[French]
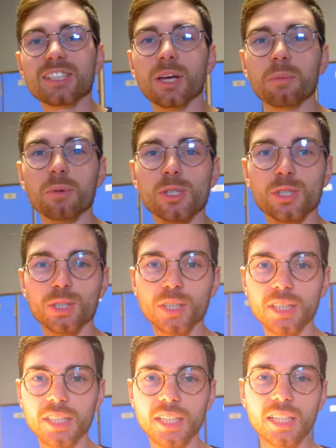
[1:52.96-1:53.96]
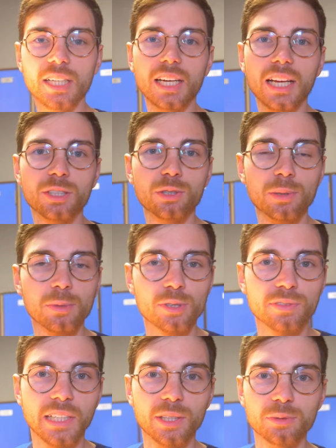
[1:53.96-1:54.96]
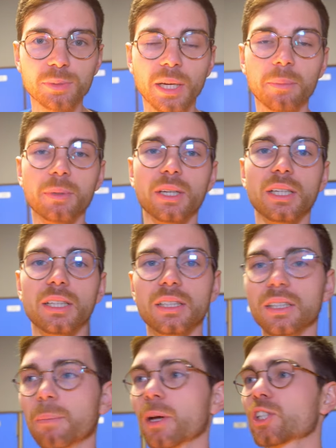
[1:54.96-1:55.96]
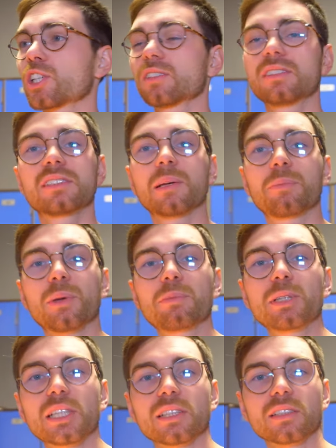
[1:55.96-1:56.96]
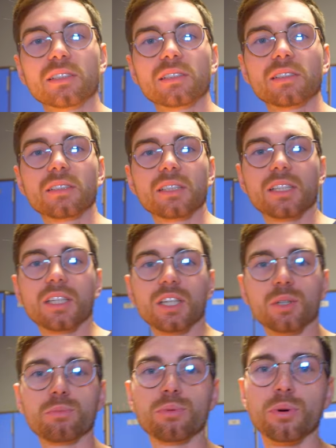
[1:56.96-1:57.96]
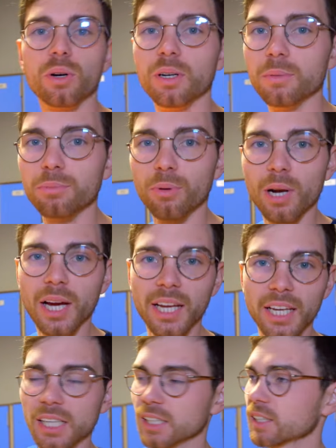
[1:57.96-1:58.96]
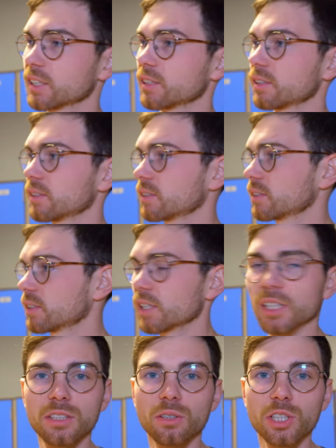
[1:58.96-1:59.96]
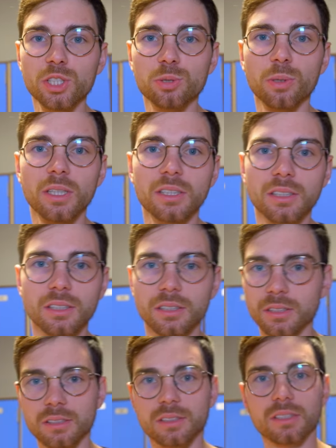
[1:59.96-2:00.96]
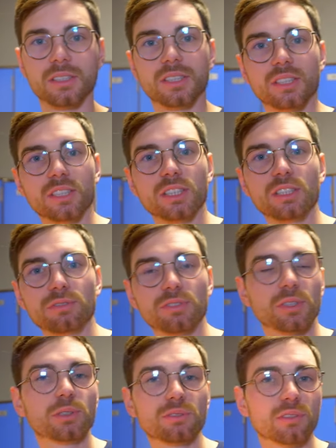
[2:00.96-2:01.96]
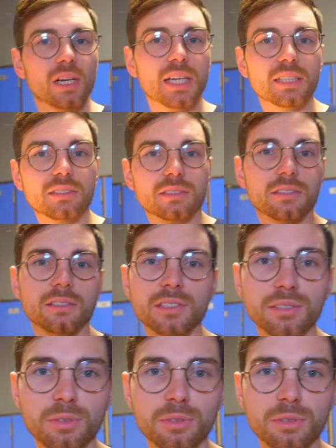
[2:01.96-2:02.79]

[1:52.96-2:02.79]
moi, je, là, actuellement, je fais de la lumière, mais après, j'assiste un peu Emilien pour, la réal et, dans les choix qui qu'il fait au niveau light. On